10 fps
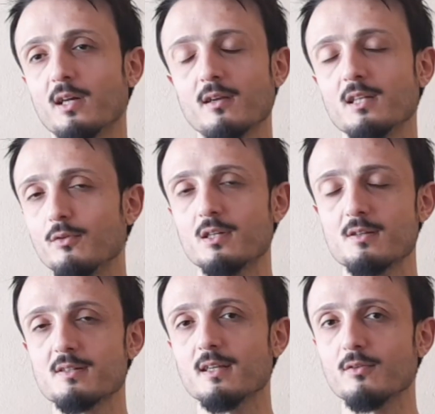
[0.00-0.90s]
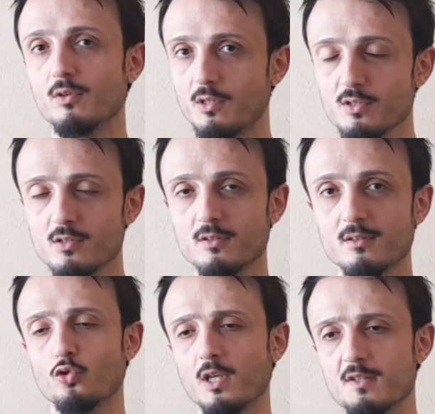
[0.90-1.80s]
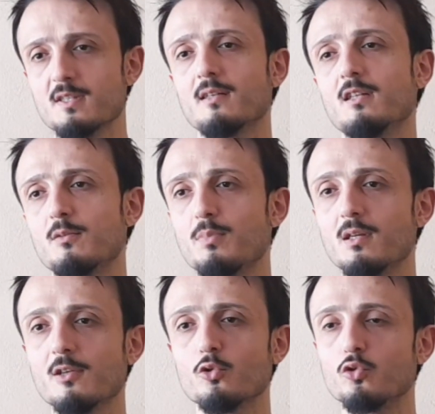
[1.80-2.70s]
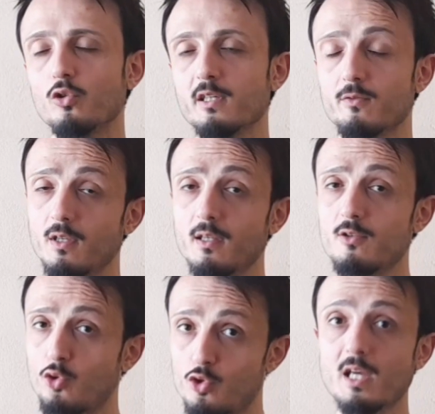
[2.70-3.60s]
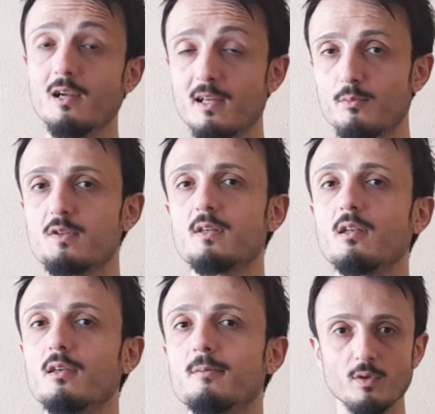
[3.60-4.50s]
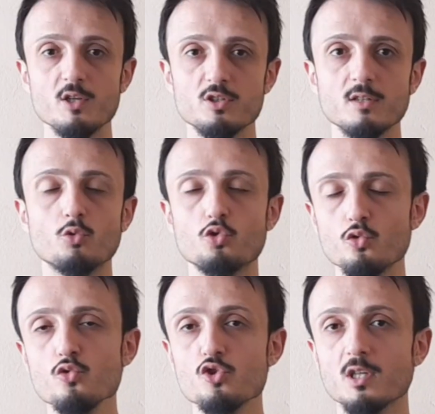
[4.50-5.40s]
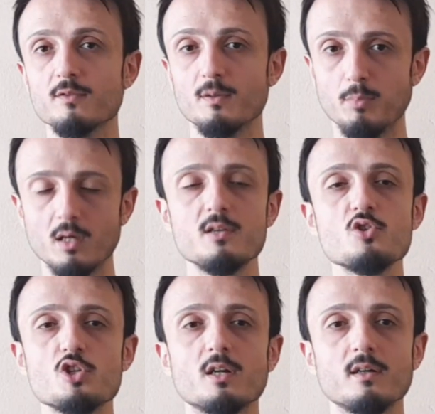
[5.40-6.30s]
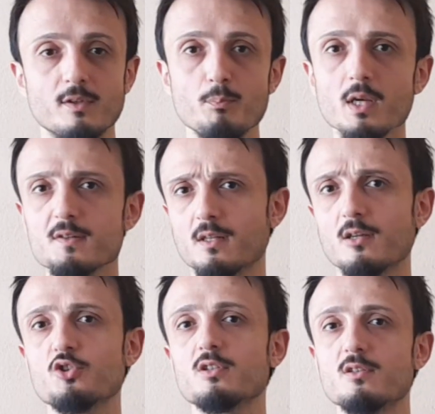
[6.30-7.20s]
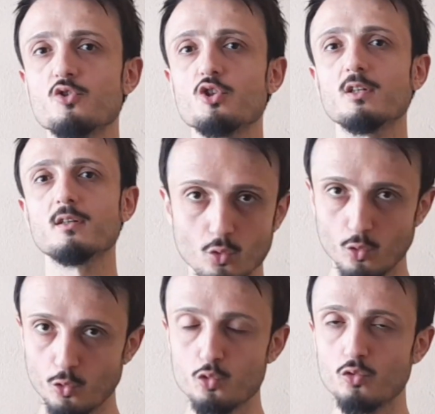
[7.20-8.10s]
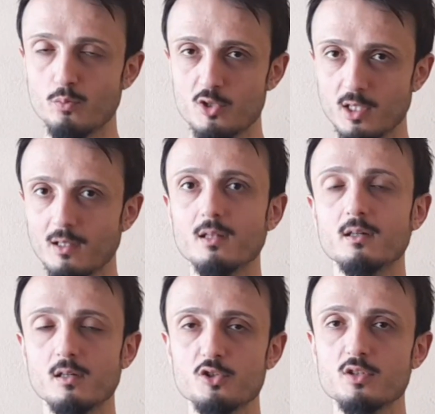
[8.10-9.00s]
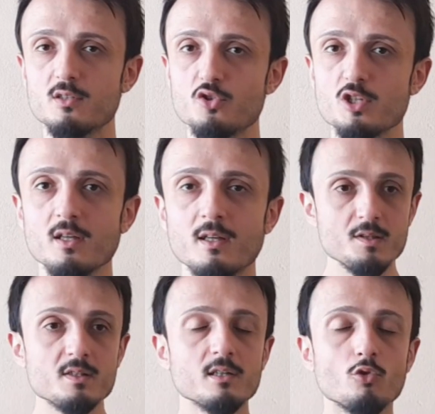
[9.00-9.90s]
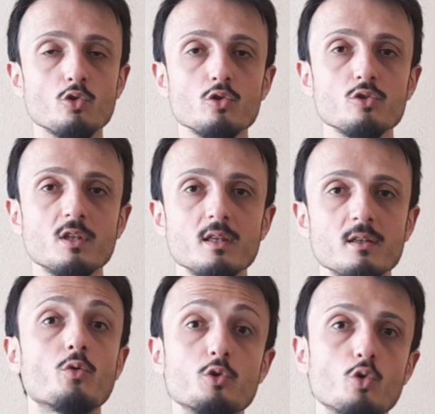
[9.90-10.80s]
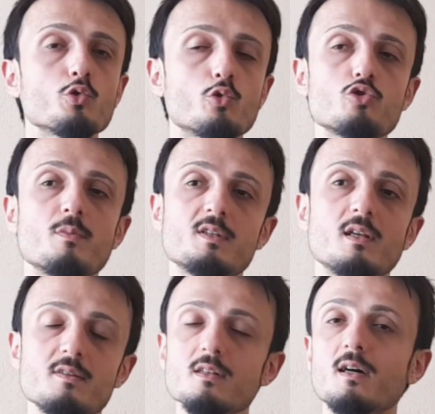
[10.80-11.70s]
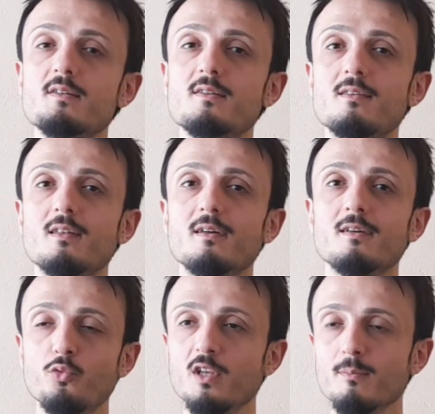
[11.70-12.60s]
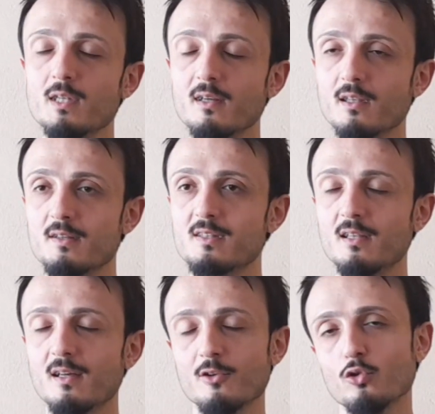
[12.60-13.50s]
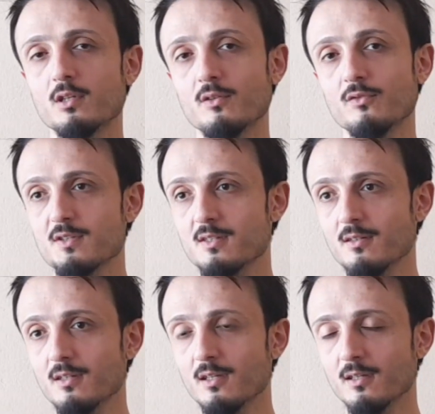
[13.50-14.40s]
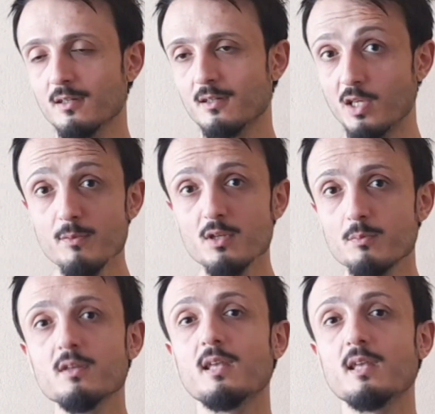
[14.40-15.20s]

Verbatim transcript: farkına varırsa varır. Sonra insanlar birlik olurlar ve çözerler meseleyi. Ve işte düşününce ve bakınca ve biraz araştırınca, doğru düzgün bir şekilde araştırınca insan görüyor ki Covid-19 meselesi de aslında bu filmlerdeki senaryoların aslında birebir bir